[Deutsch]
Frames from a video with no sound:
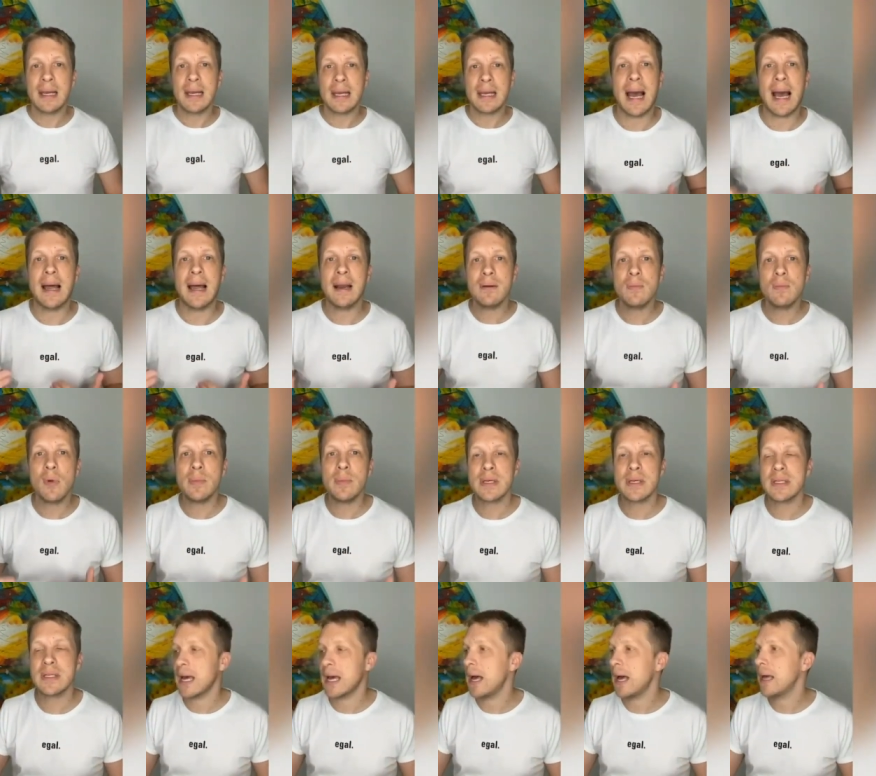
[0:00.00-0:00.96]
kann
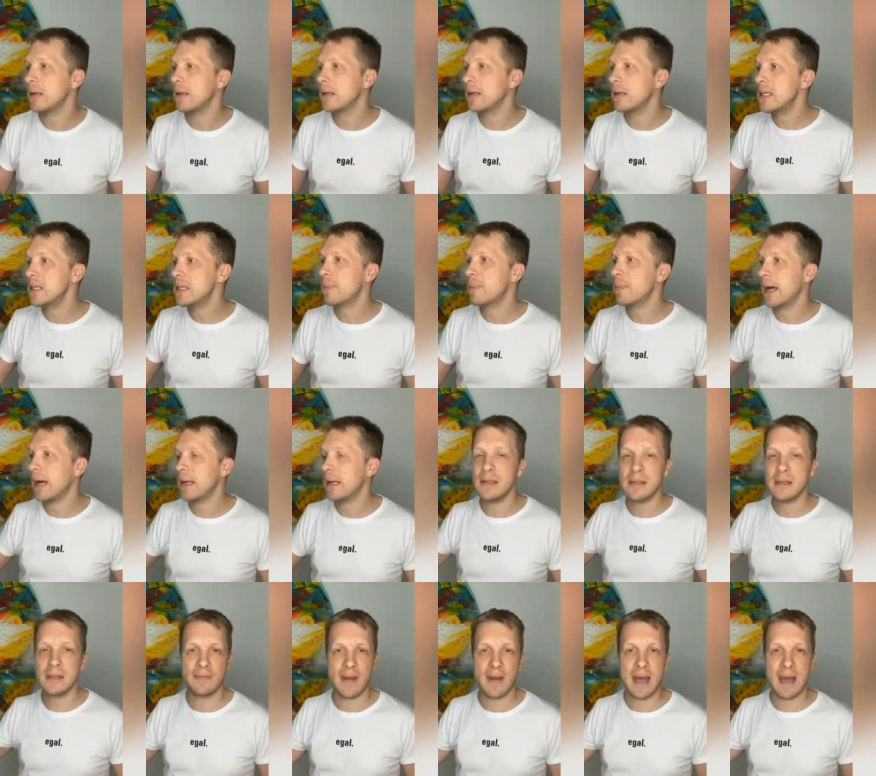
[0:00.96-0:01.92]
momentan nicht
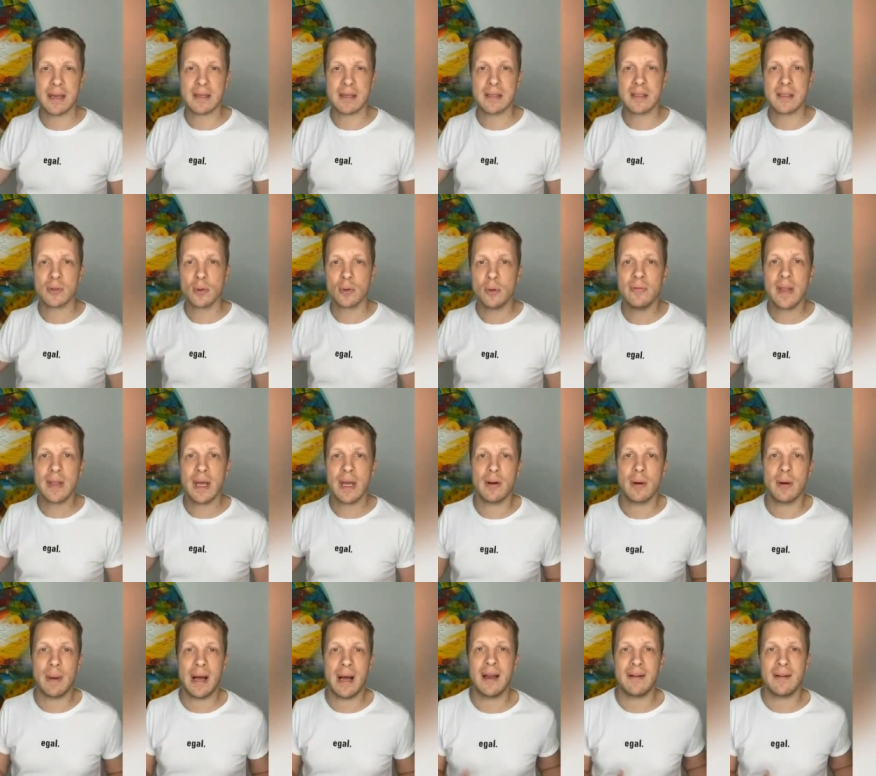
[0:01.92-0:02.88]
behandelt werden, so wie er
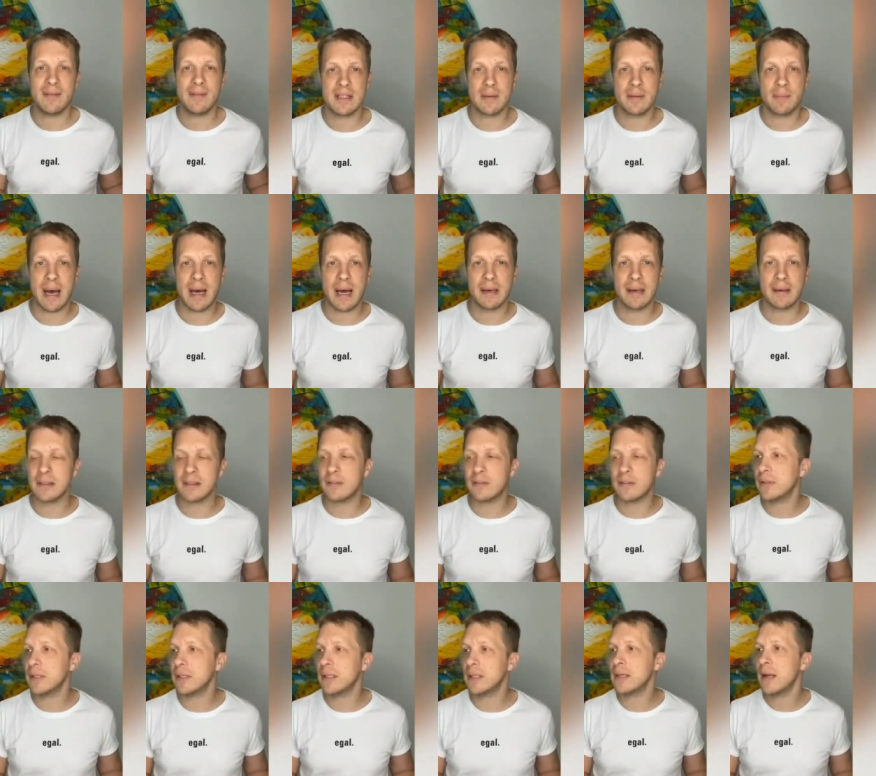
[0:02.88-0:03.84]
normalerweise behandelt
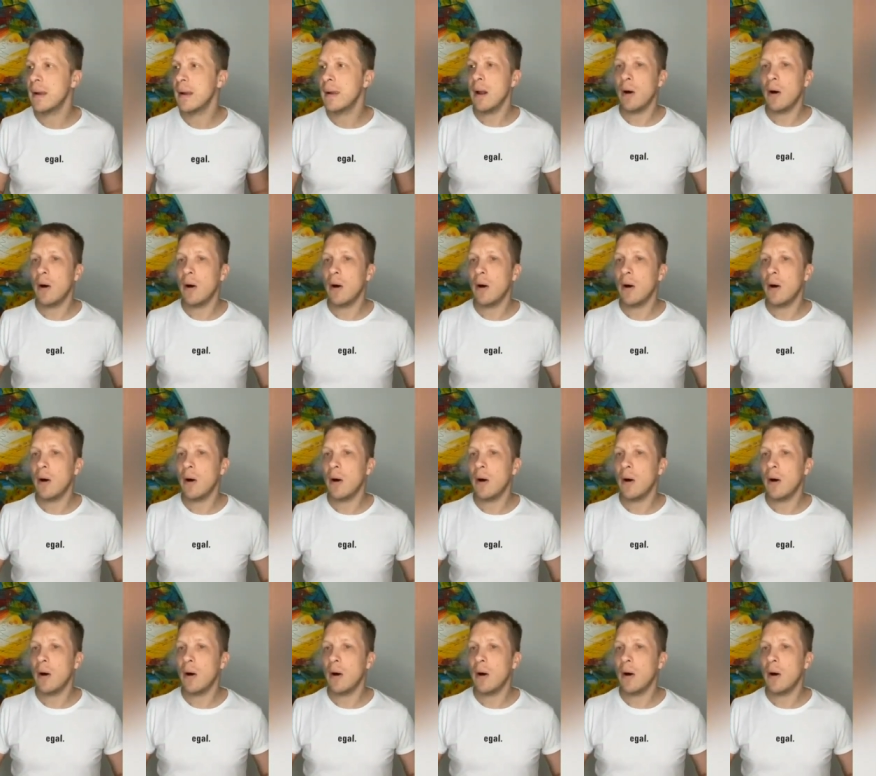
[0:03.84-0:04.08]
wird.